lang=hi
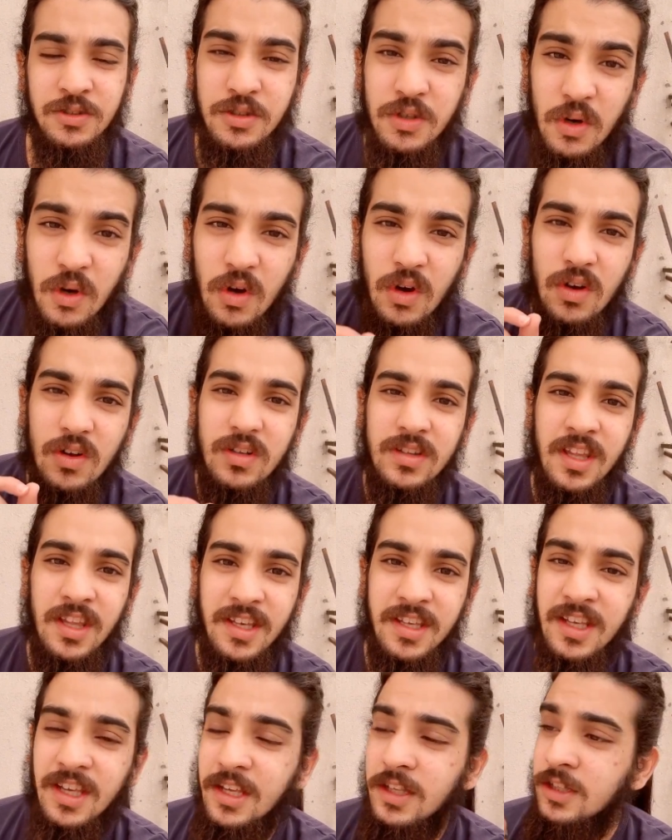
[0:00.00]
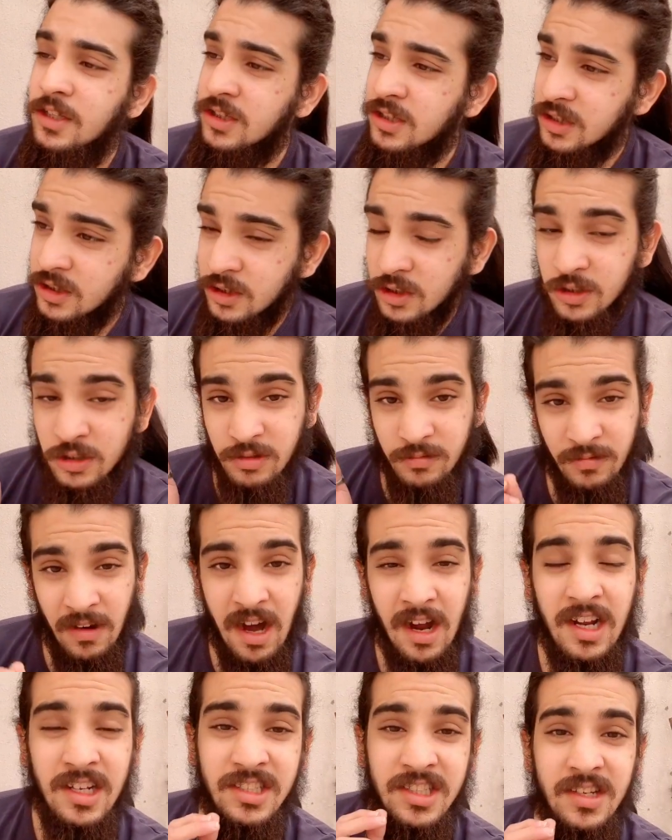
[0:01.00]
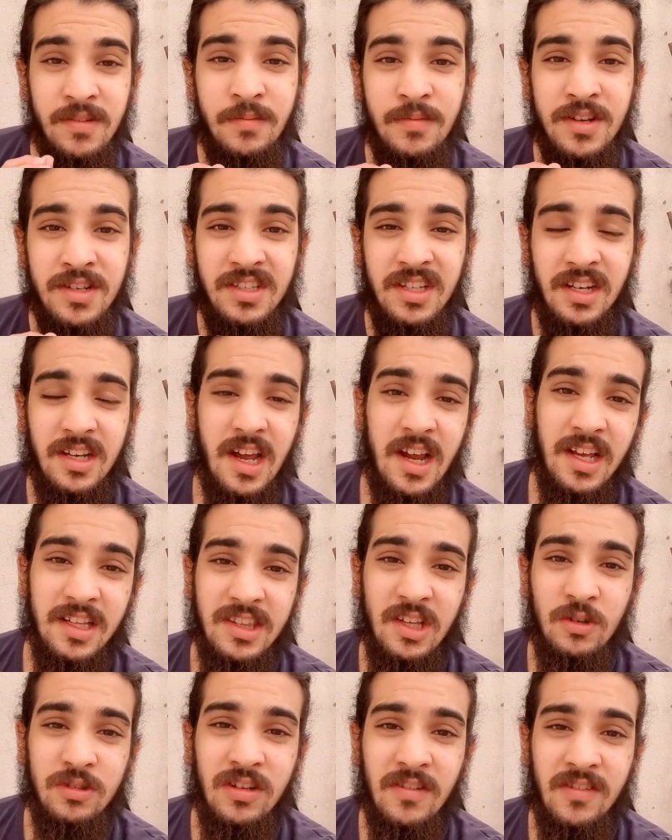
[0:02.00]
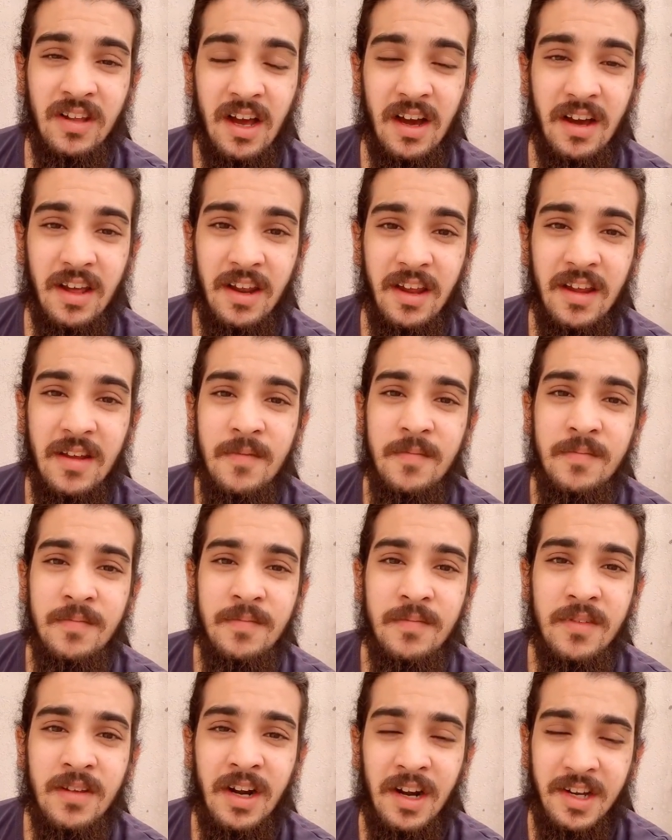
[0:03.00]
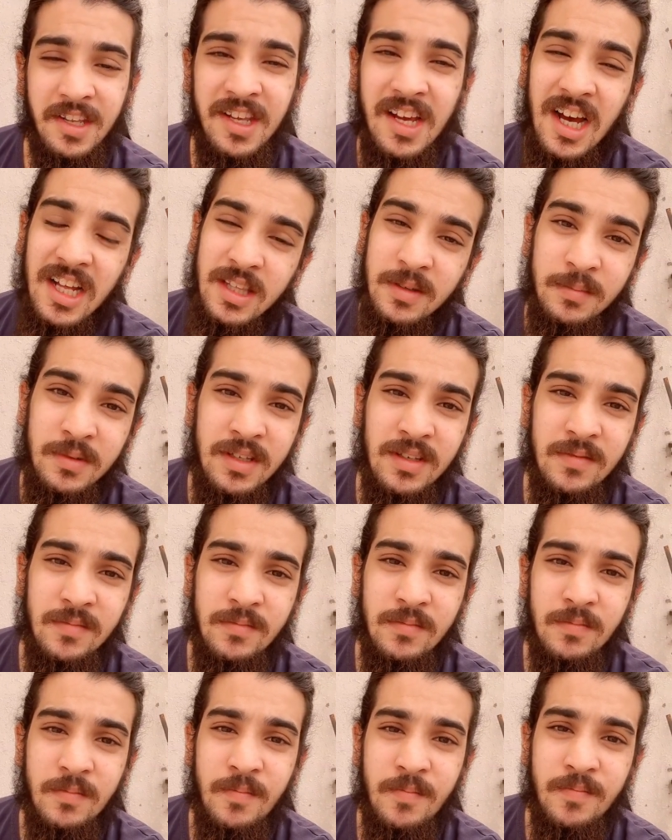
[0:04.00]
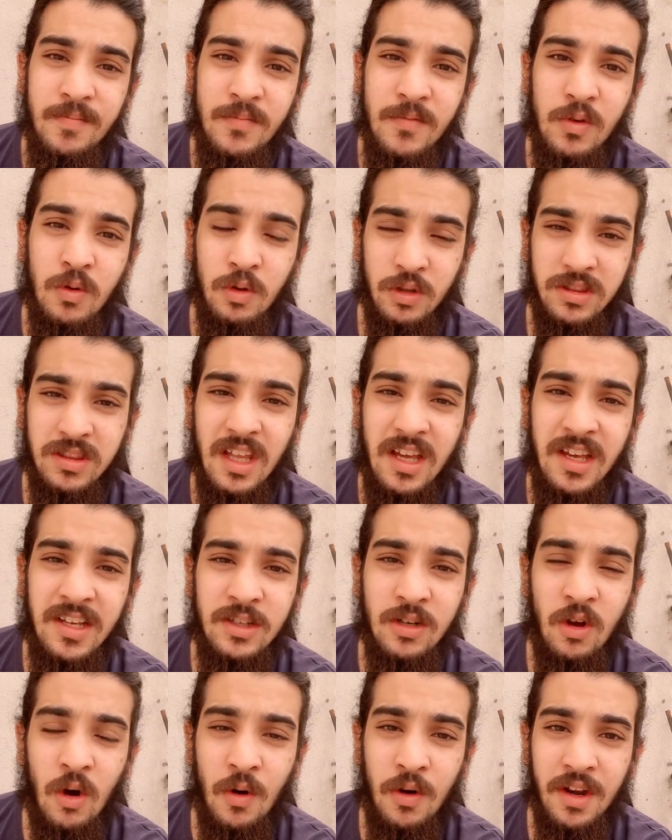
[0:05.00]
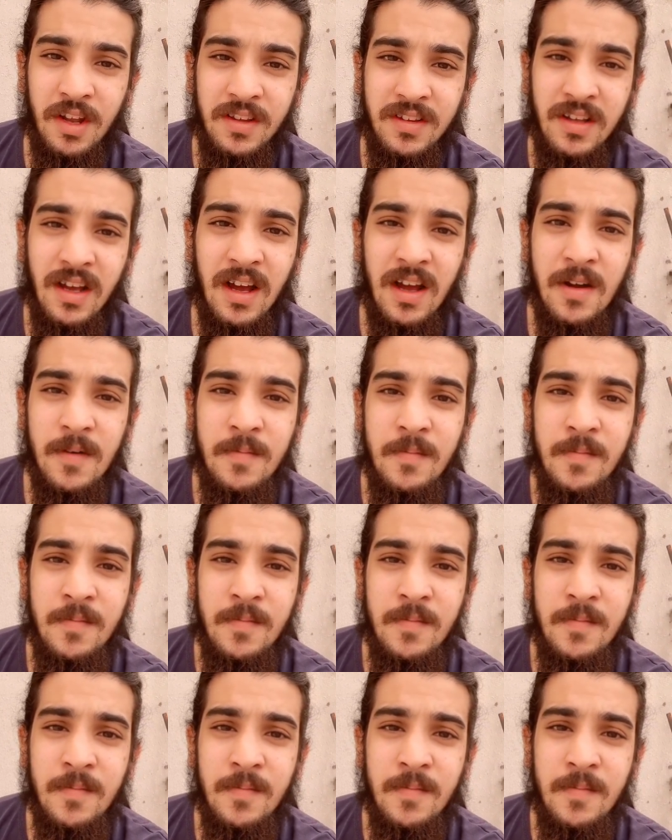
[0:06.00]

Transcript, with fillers: जो देखिए वहाँ के चीफ मिनिस्टर क्या कहते हैं उद्धव ठाकरे घटिया आदमी कुत्ता है कांग्रेस का